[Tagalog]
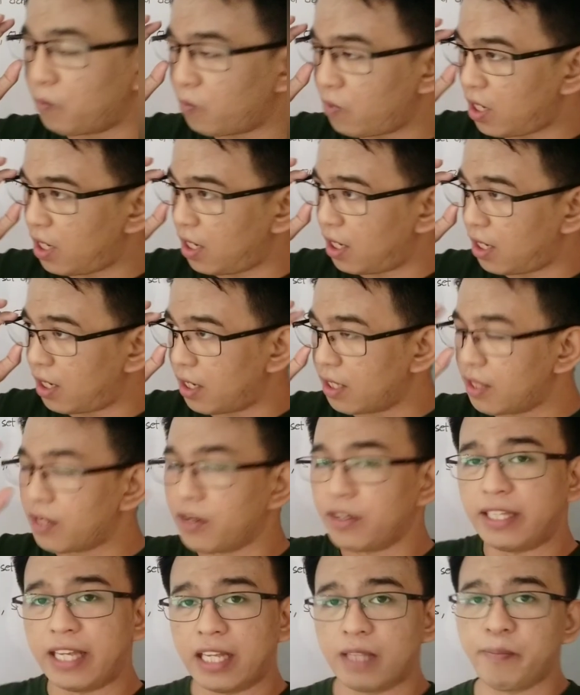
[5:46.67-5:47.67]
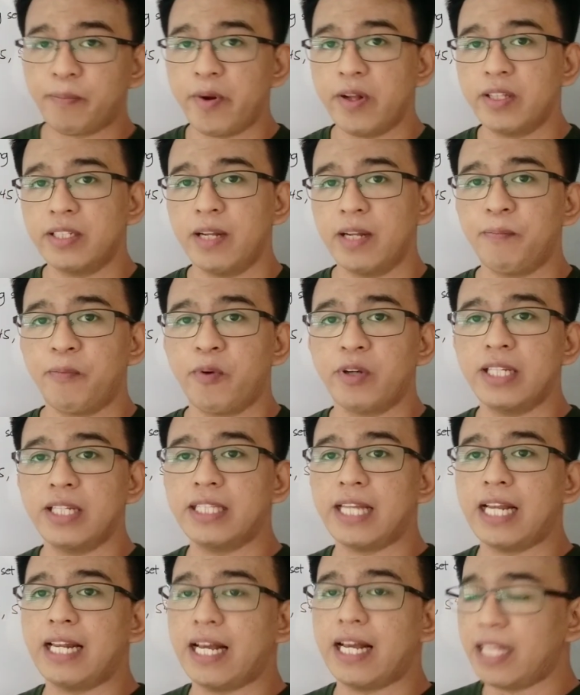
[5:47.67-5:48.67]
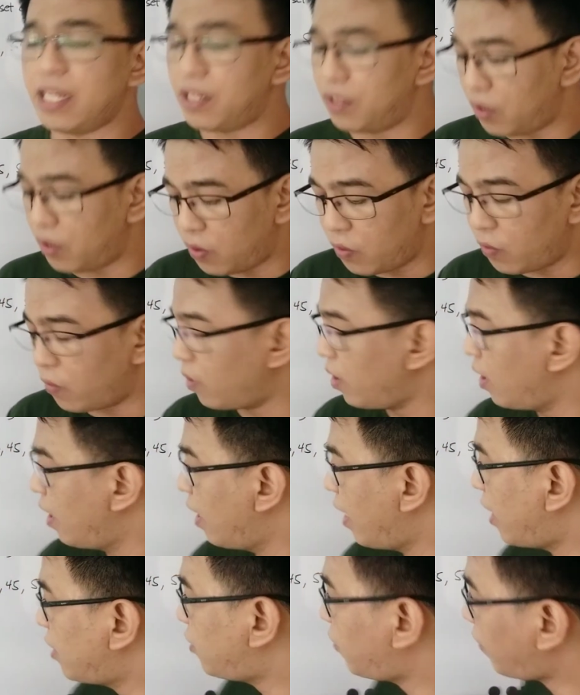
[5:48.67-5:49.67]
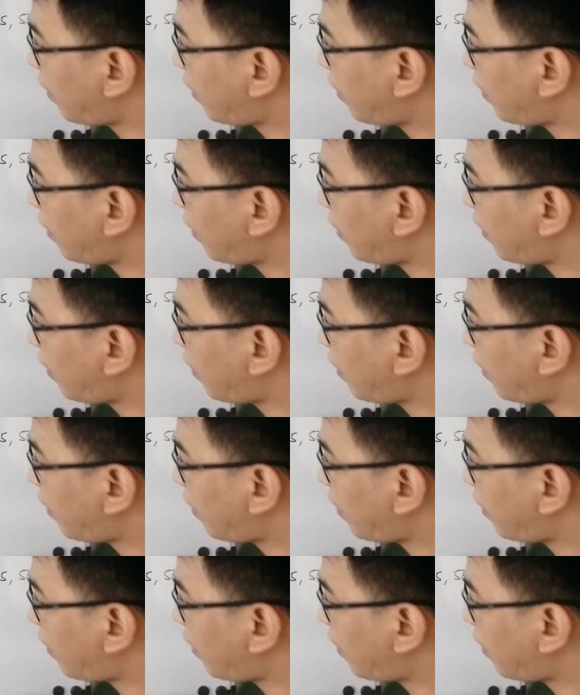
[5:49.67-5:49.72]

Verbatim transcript: uh, 30th percentile natin? No. As you